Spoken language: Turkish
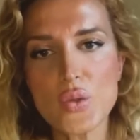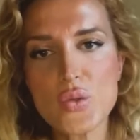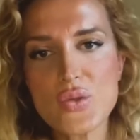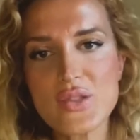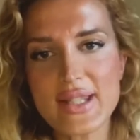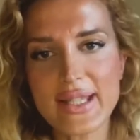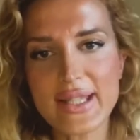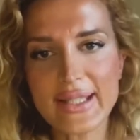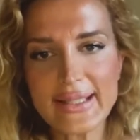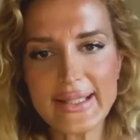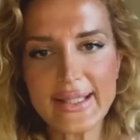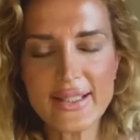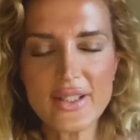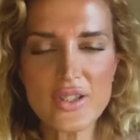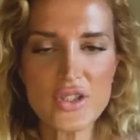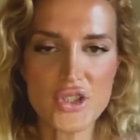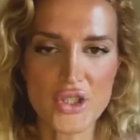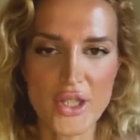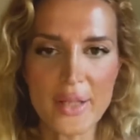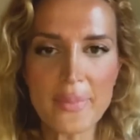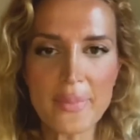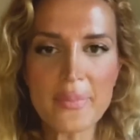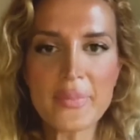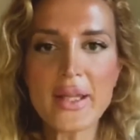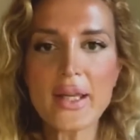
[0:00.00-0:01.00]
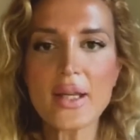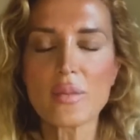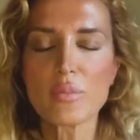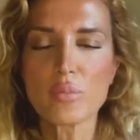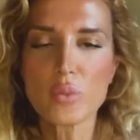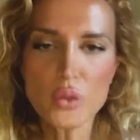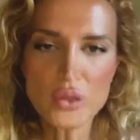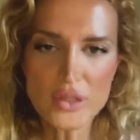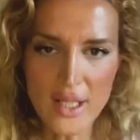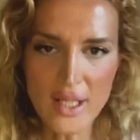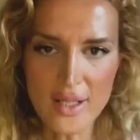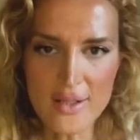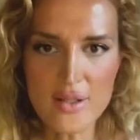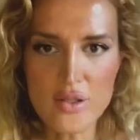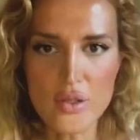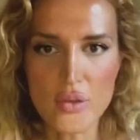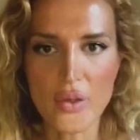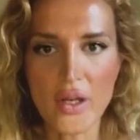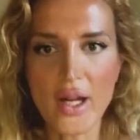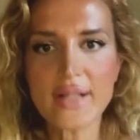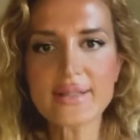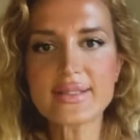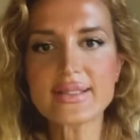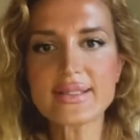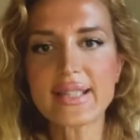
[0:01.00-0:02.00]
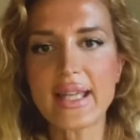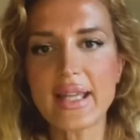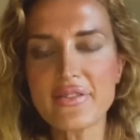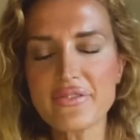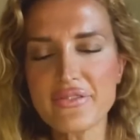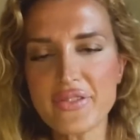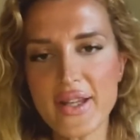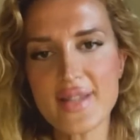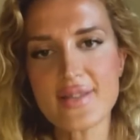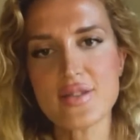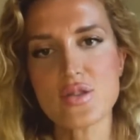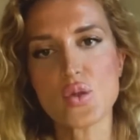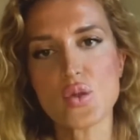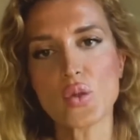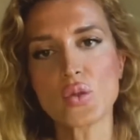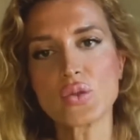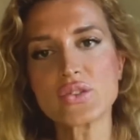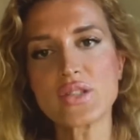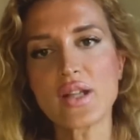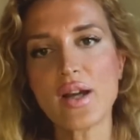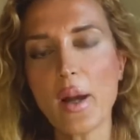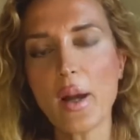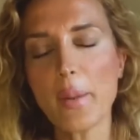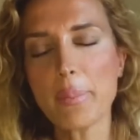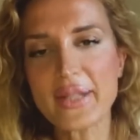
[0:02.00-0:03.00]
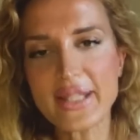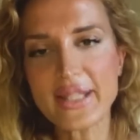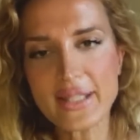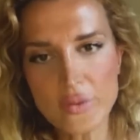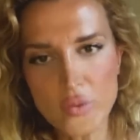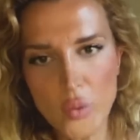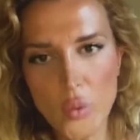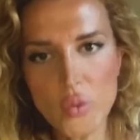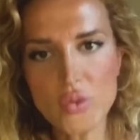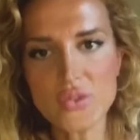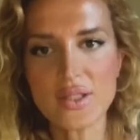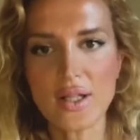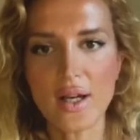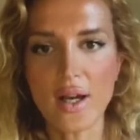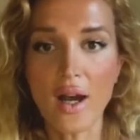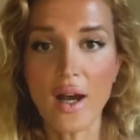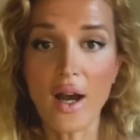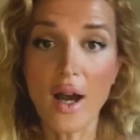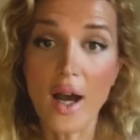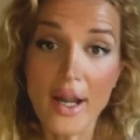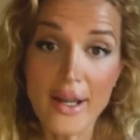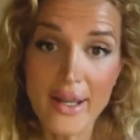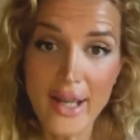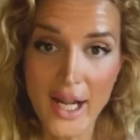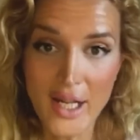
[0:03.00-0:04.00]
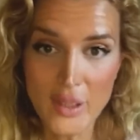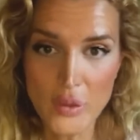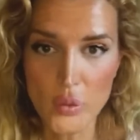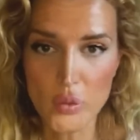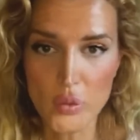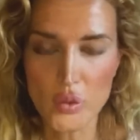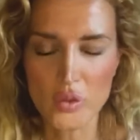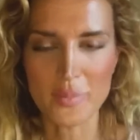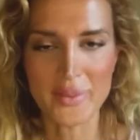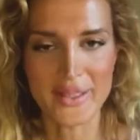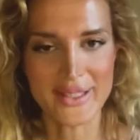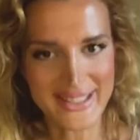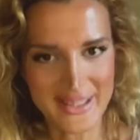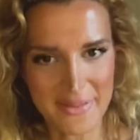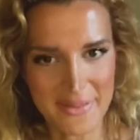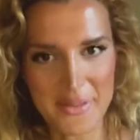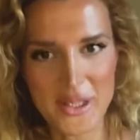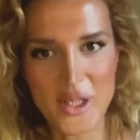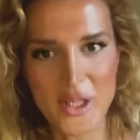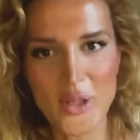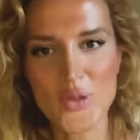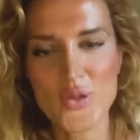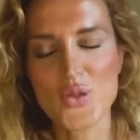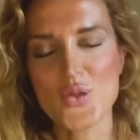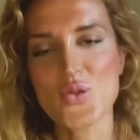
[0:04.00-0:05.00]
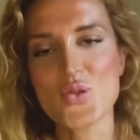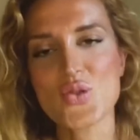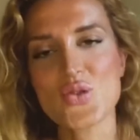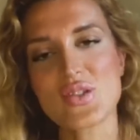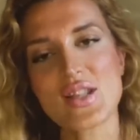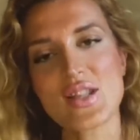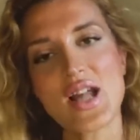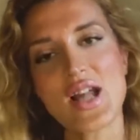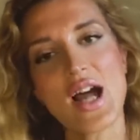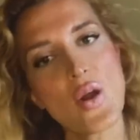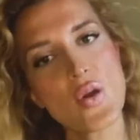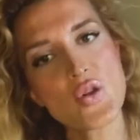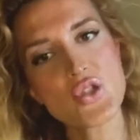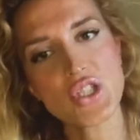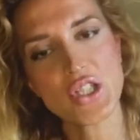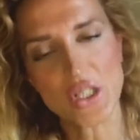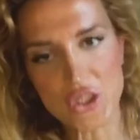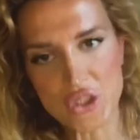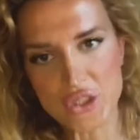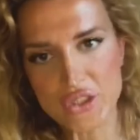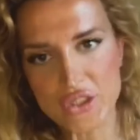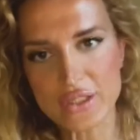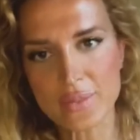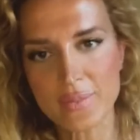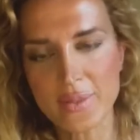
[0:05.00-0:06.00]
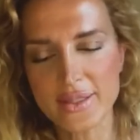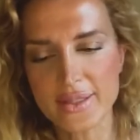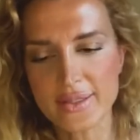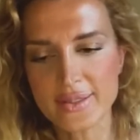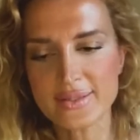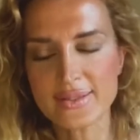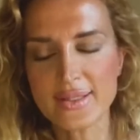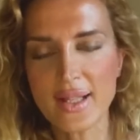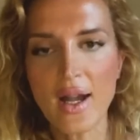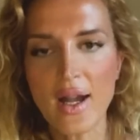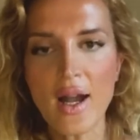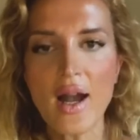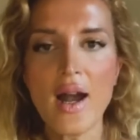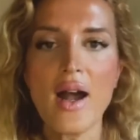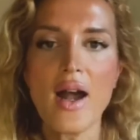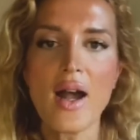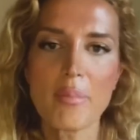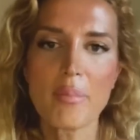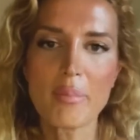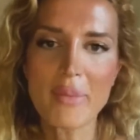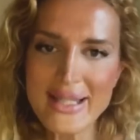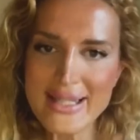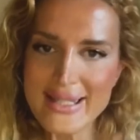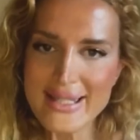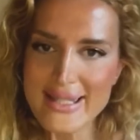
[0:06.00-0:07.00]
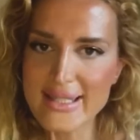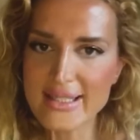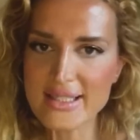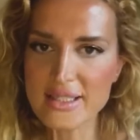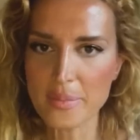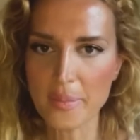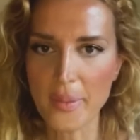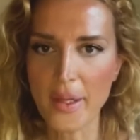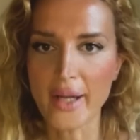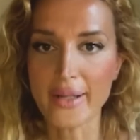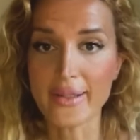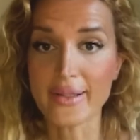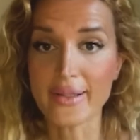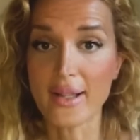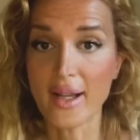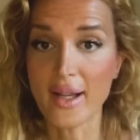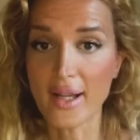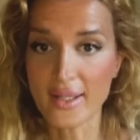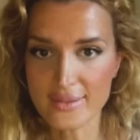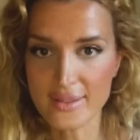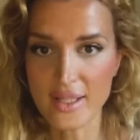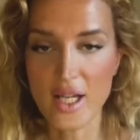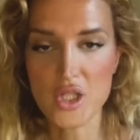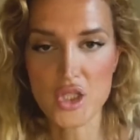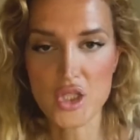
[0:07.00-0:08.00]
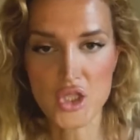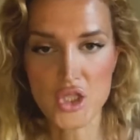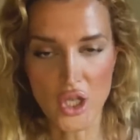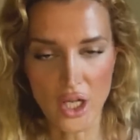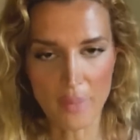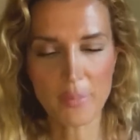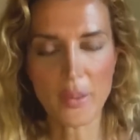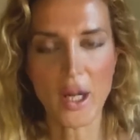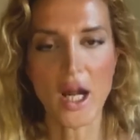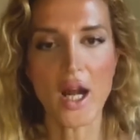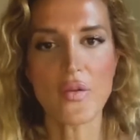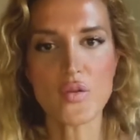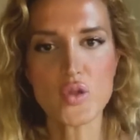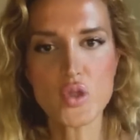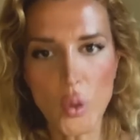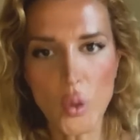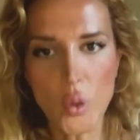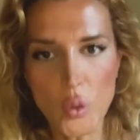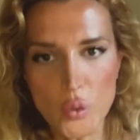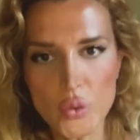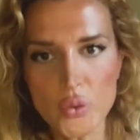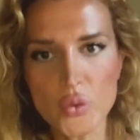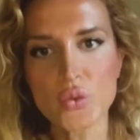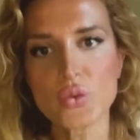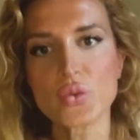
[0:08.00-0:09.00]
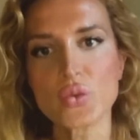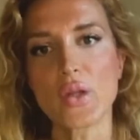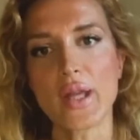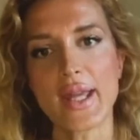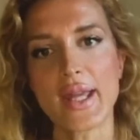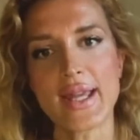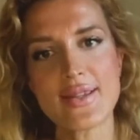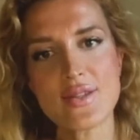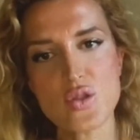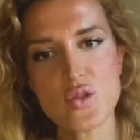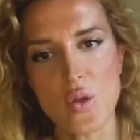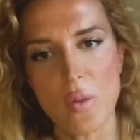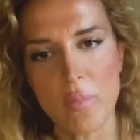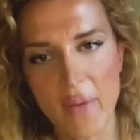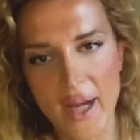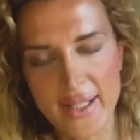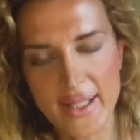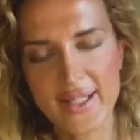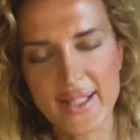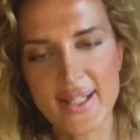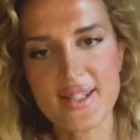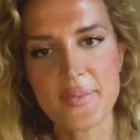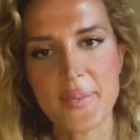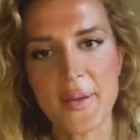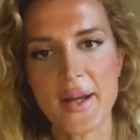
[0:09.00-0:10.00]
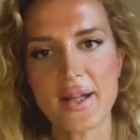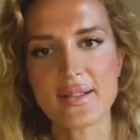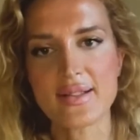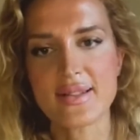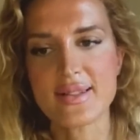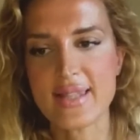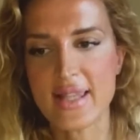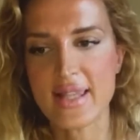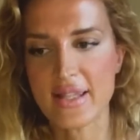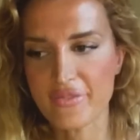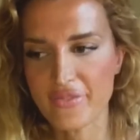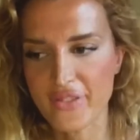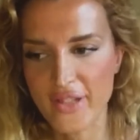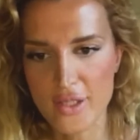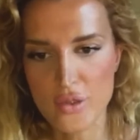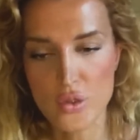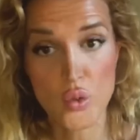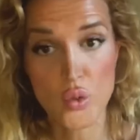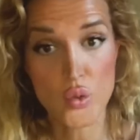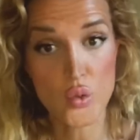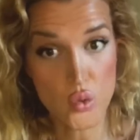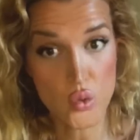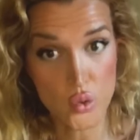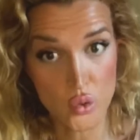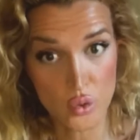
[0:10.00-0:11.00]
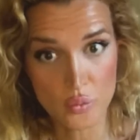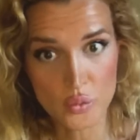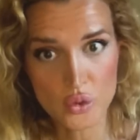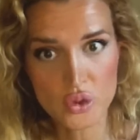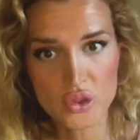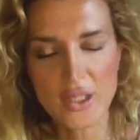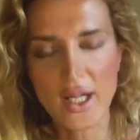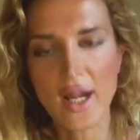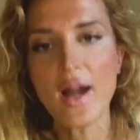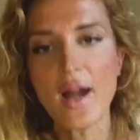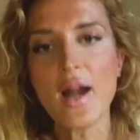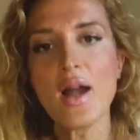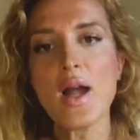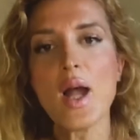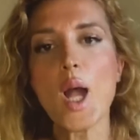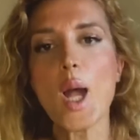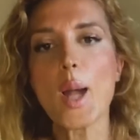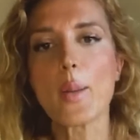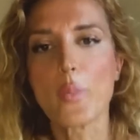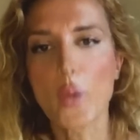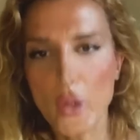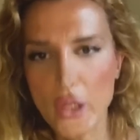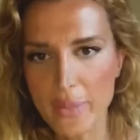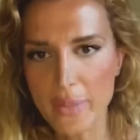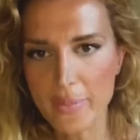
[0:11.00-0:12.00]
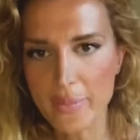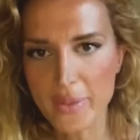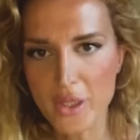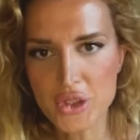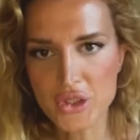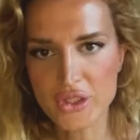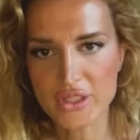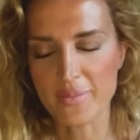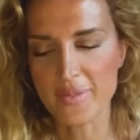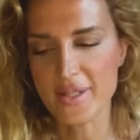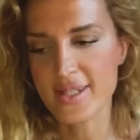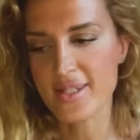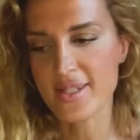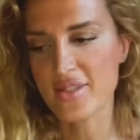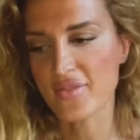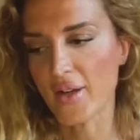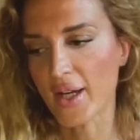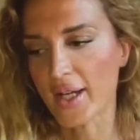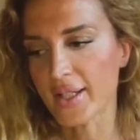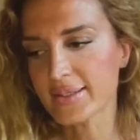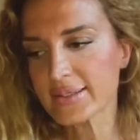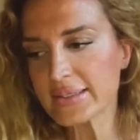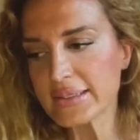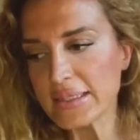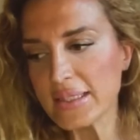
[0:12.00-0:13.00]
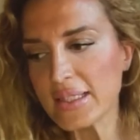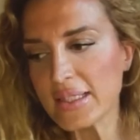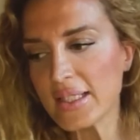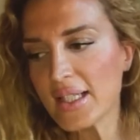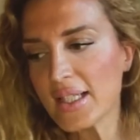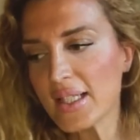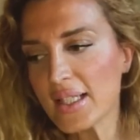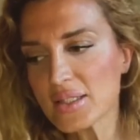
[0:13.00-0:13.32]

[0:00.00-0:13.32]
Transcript: yüksek gelince Buradan sonra artık enflasyonda pik nokta hala görülmedi ki biliyorsunuz daha önceki açıklamalarında Mayıs itibariyle hatta Şahap Kavcıoğlu'nun en son Merkez Bankası enflasyon sunumunda böyle bir açıklaması vardı.